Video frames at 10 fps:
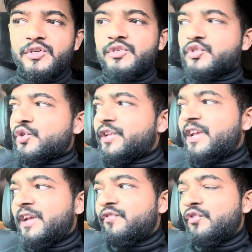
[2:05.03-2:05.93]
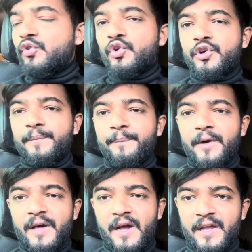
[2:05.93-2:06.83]
सो so, ये लोग
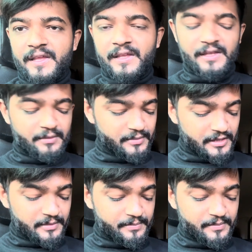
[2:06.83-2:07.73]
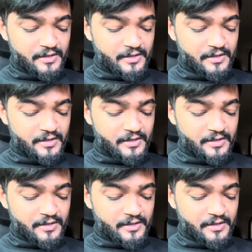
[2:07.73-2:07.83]
बड़ा ही मतलब